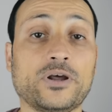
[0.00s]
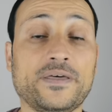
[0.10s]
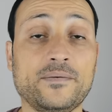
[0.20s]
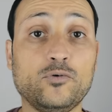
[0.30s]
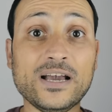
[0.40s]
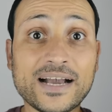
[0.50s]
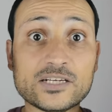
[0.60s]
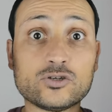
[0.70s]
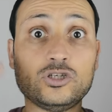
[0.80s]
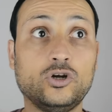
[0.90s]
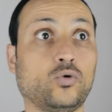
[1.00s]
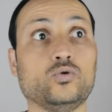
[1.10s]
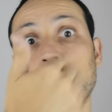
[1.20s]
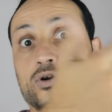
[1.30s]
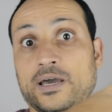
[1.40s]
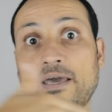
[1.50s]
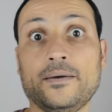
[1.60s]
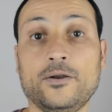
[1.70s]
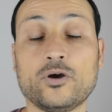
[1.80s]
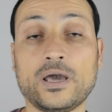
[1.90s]
porque dice, voy en cascos y no escucho lo
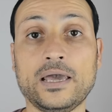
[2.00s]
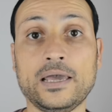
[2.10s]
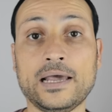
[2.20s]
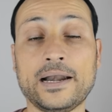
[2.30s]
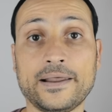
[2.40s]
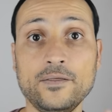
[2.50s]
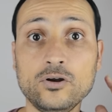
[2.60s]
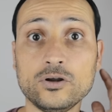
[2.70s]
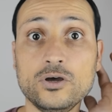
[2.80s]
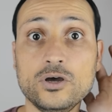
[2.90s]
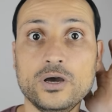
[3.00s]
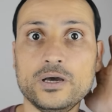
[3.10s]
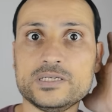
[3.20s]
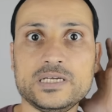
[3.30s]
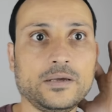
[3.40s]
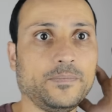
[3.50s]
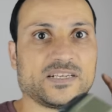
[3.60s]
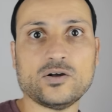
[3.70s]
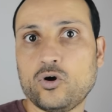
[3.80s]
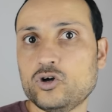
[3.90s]
que, lo que hay alrededor. Si pasa un